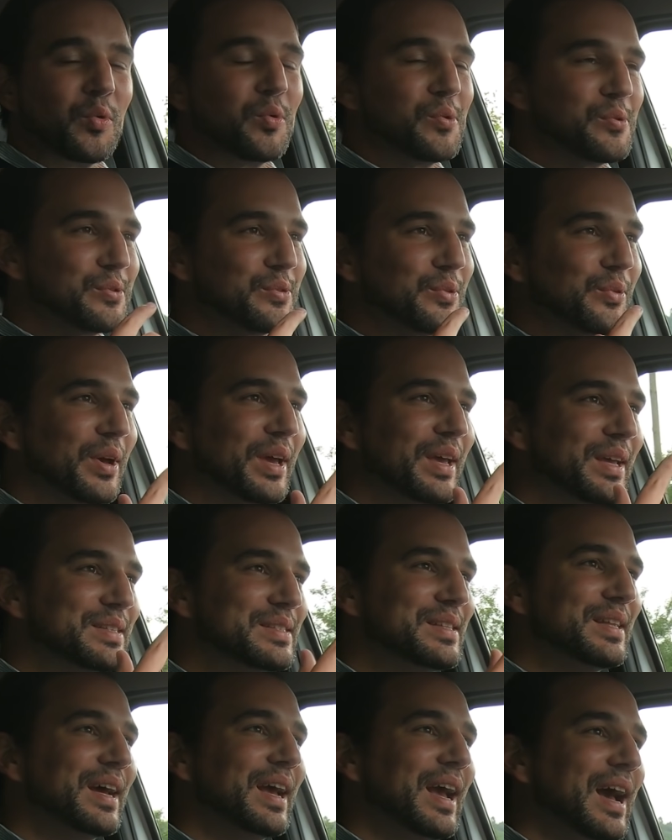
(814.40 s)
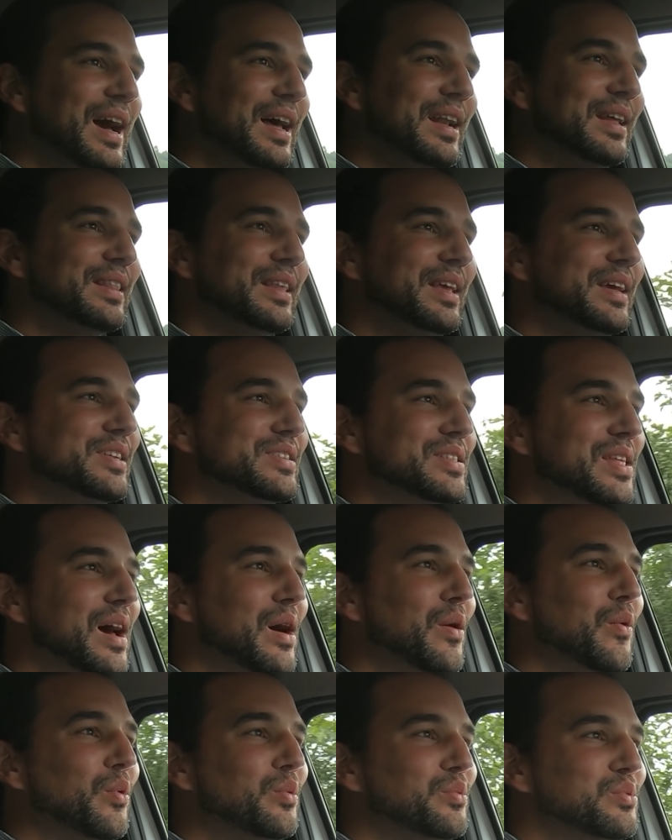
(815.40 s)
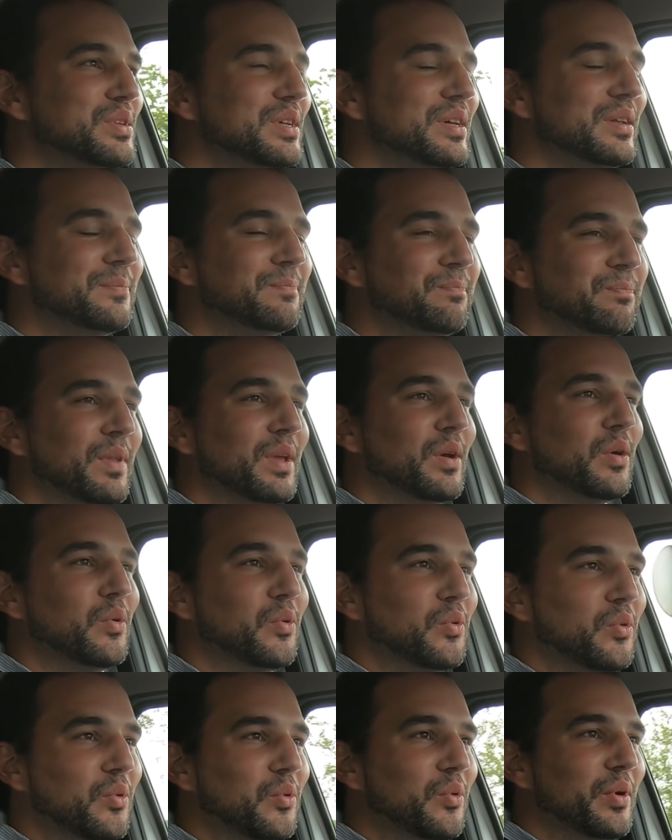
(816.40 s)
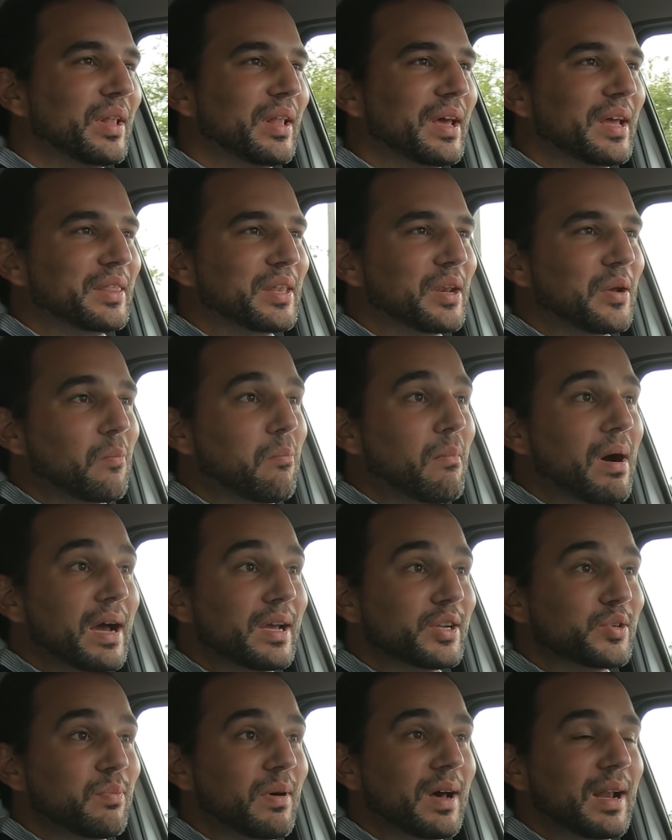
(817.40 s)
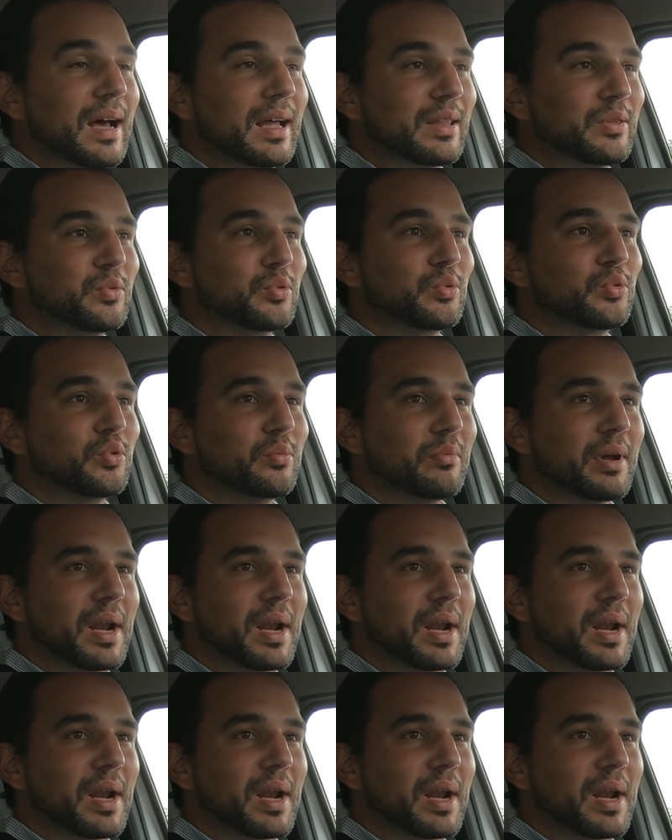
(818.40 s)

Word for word: Um sorriso na cara de quem está a conduzir um elétrico mais barato do